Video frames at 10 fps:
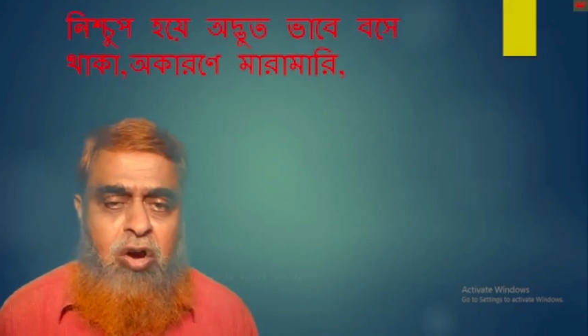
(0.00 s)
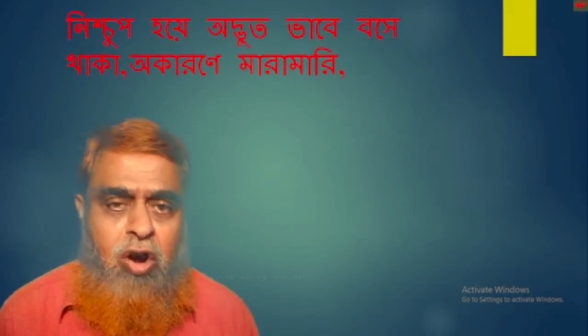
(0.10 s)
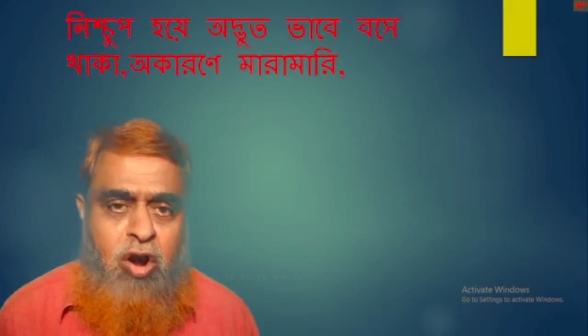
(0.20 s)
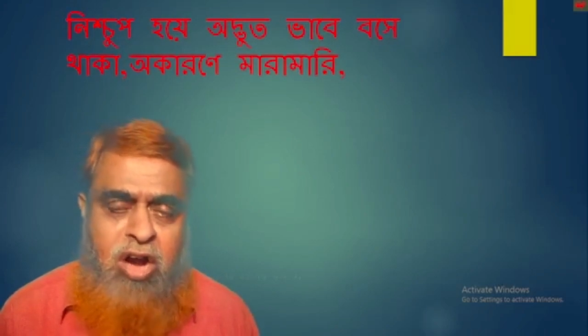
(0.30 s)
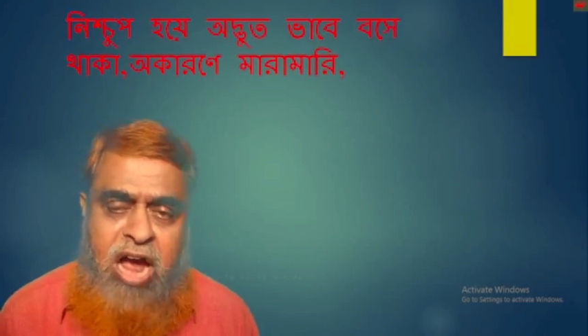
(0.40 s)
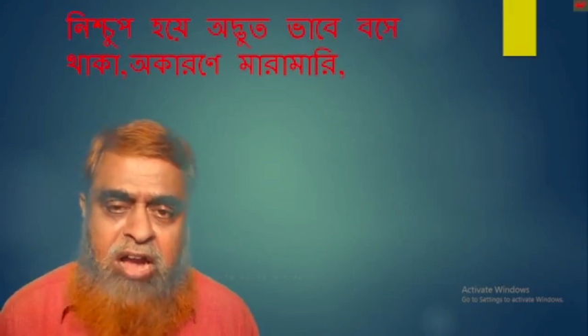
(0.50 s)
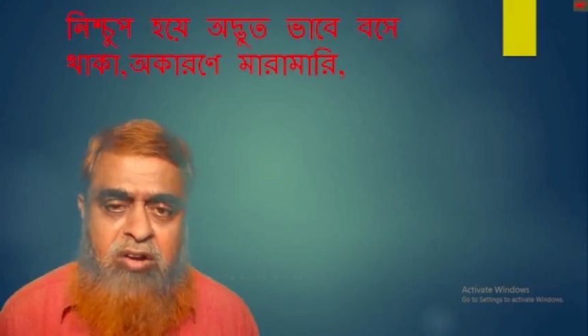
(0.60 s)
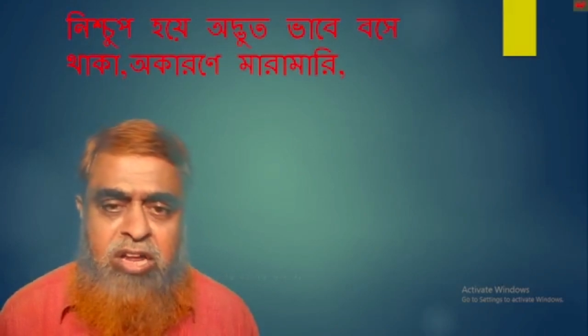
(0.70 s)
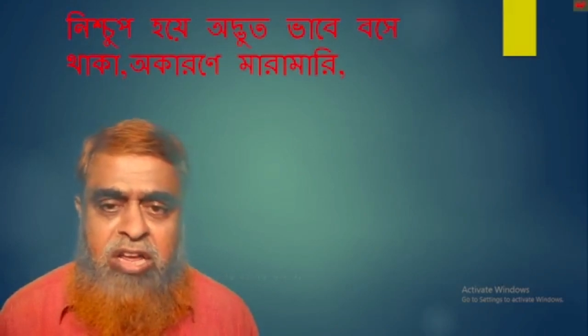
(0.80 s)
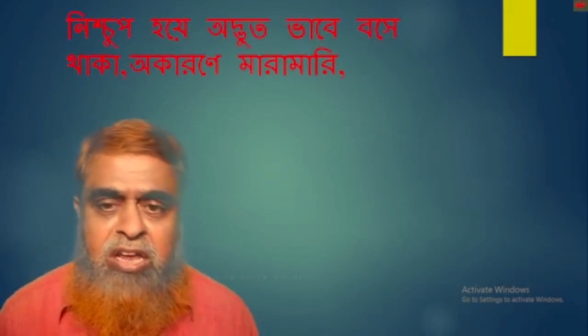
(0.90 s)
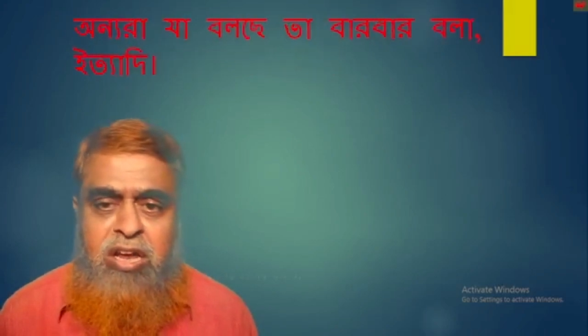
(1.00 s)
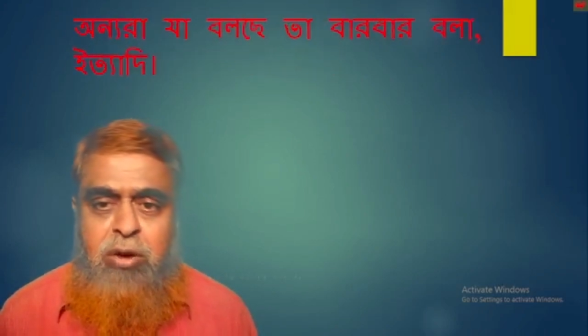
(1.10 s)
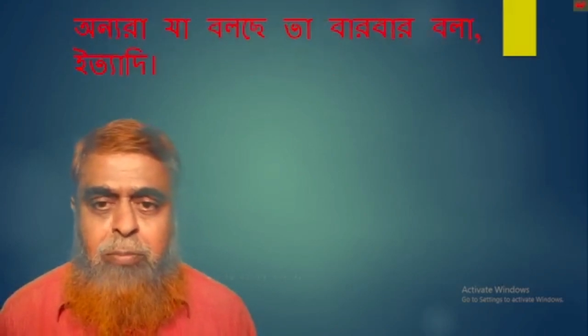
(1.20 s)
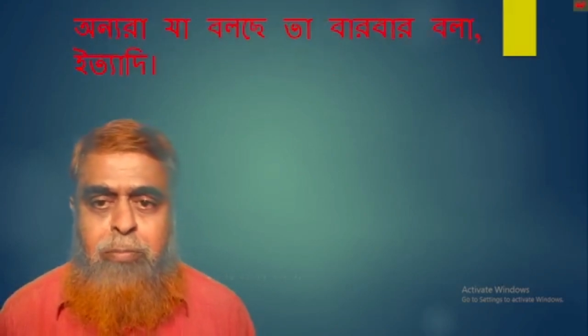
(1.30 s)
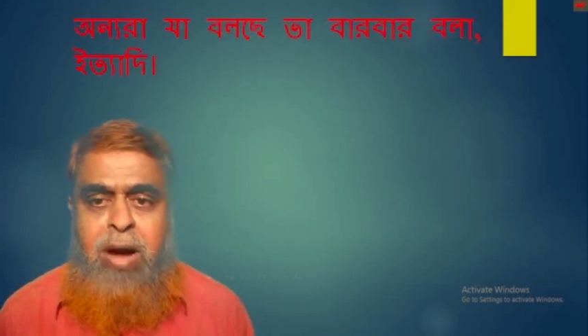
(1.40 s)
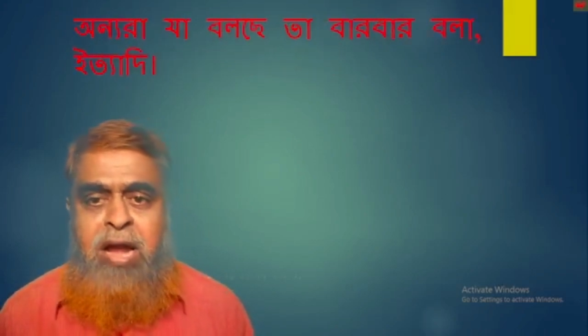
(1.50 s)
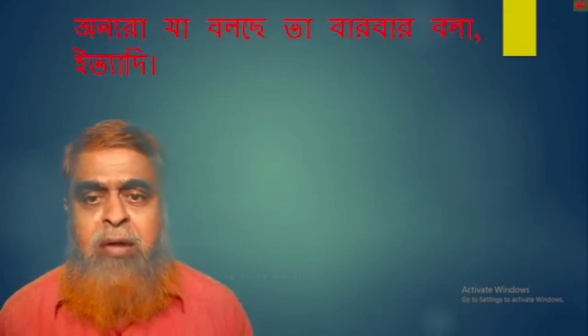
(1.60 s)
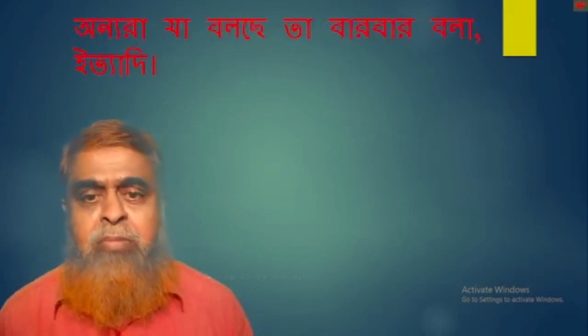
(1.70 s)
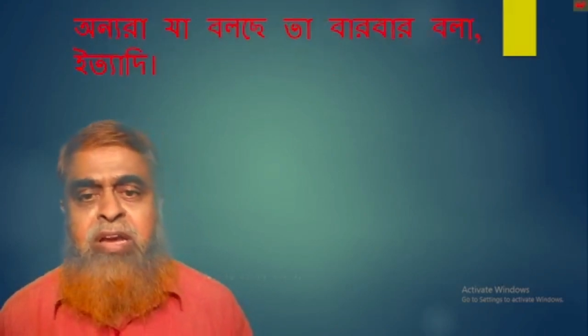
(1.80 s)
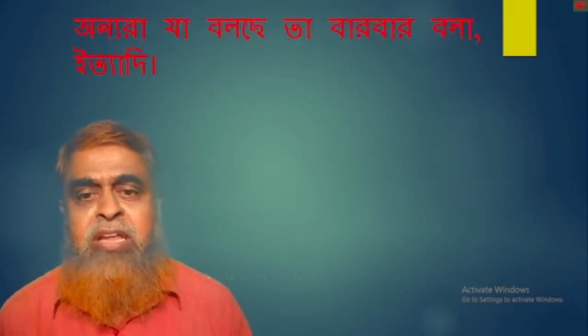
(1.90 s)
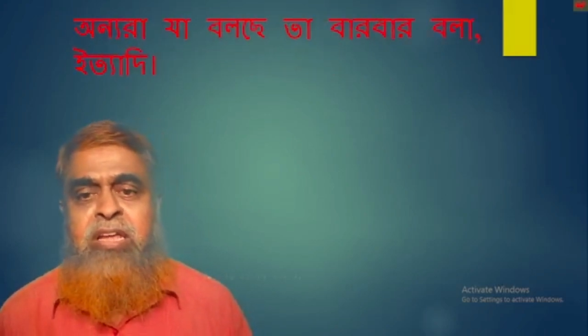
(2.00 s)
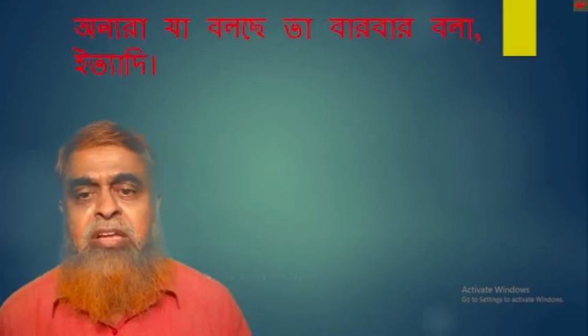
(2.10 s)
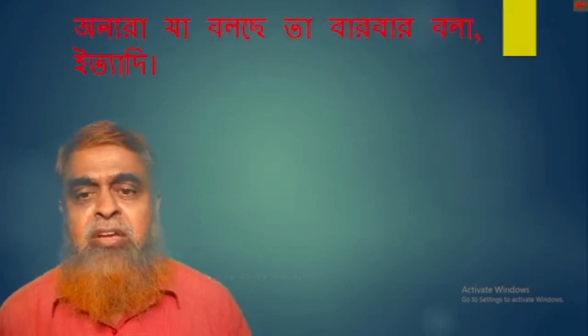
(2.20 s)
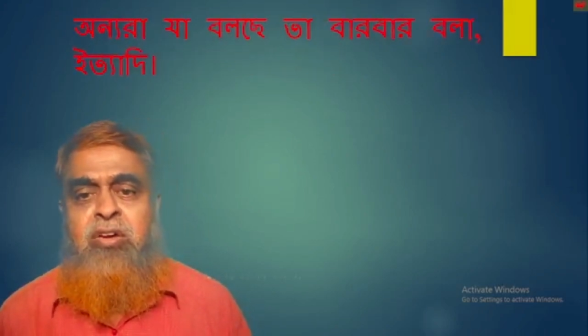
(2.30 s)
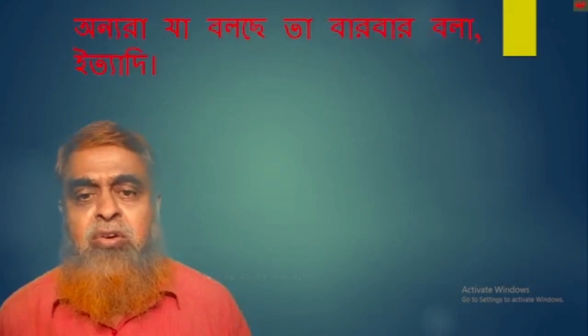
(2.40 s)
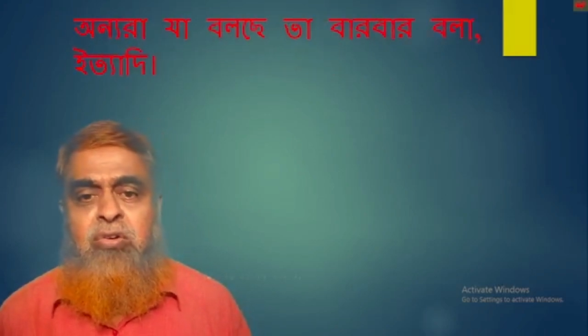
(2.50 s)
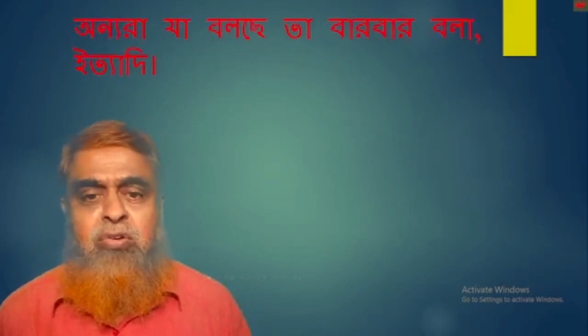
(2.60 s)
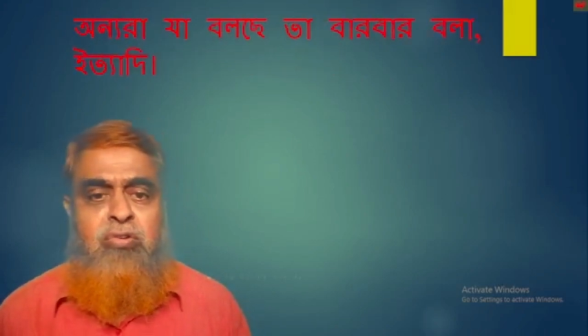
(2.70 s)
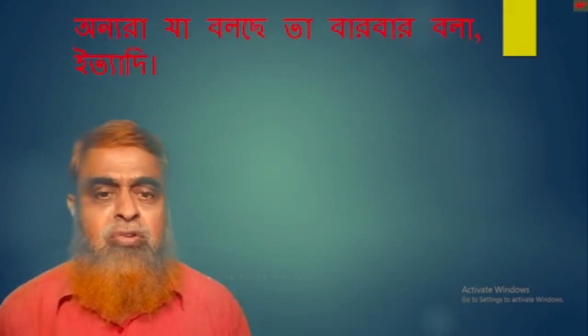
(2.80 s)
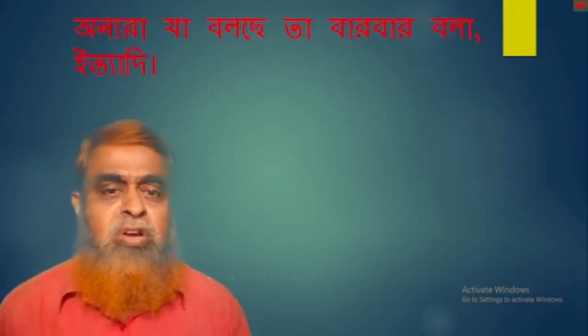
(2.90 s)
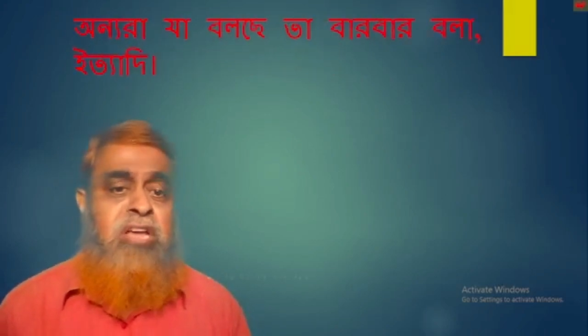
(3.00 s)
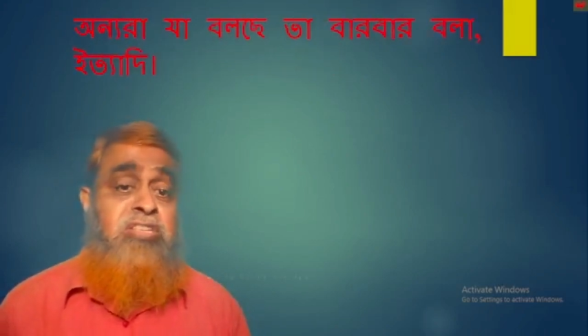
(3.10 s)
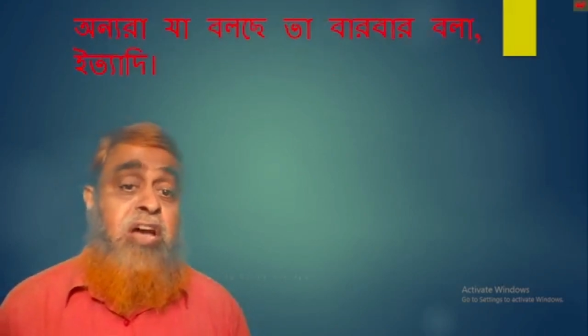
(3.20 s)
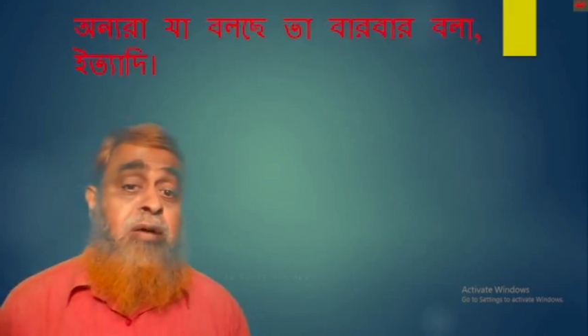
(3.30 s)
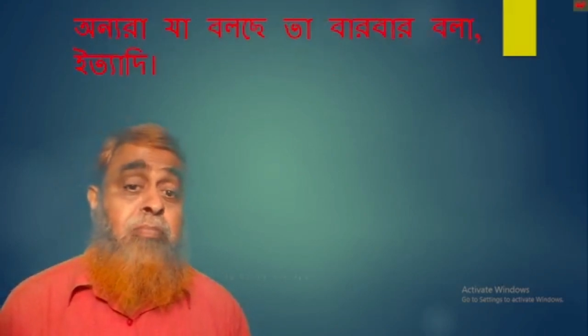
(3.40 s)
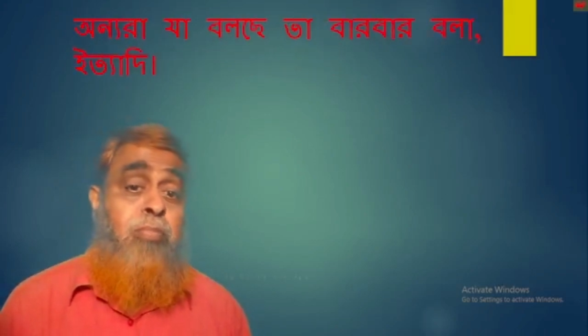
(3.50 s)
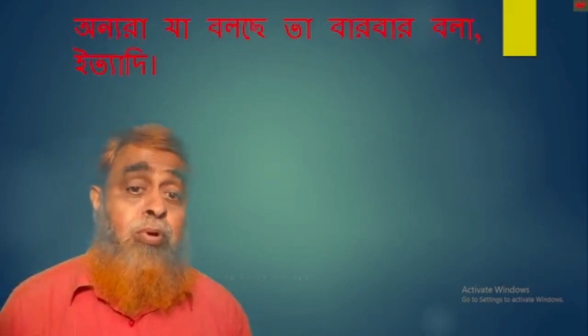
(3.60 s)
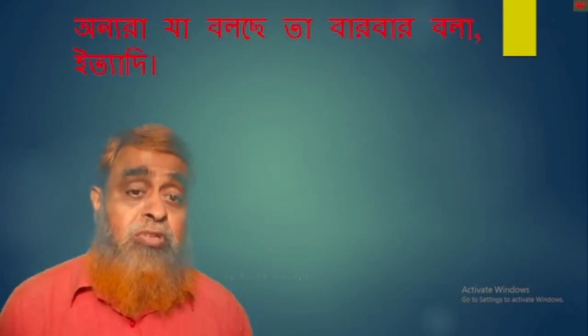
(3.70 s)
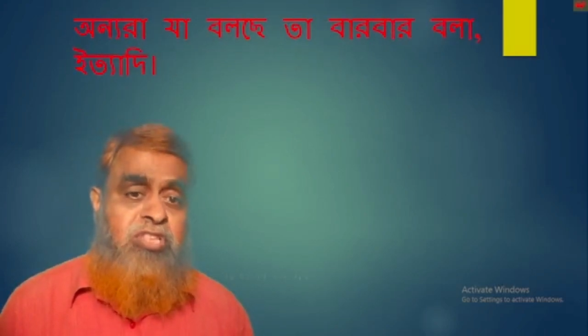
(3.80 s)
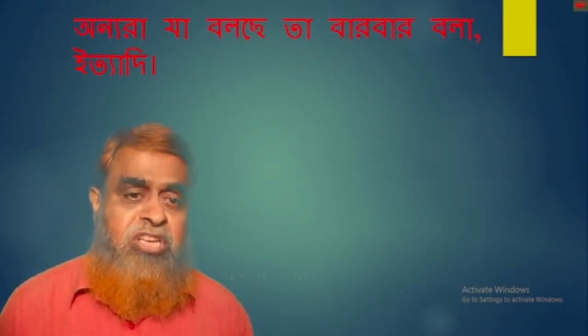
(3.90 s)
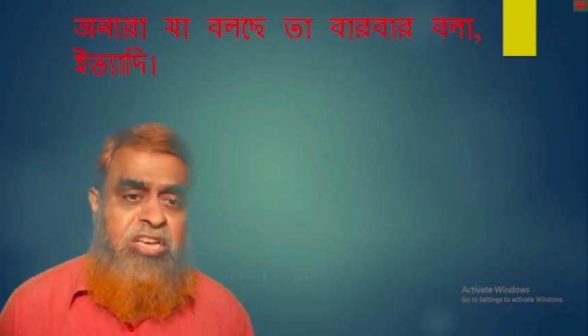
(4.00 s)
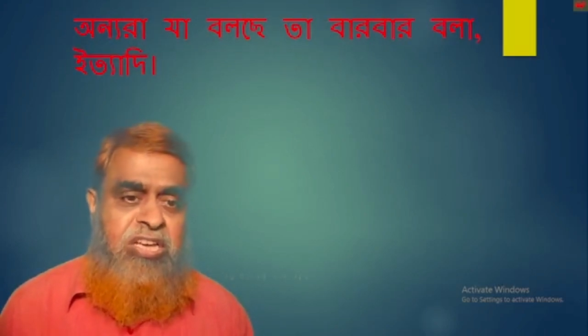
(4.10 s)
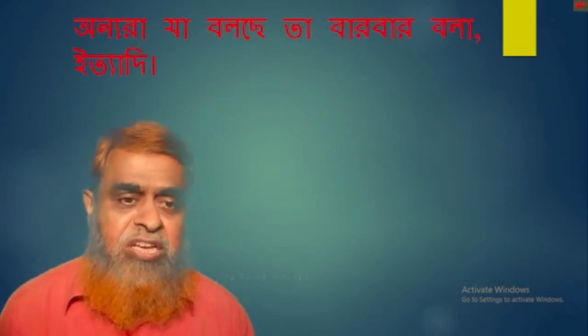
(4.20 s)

অকারণে মারামারি অন্যরা যা বলছে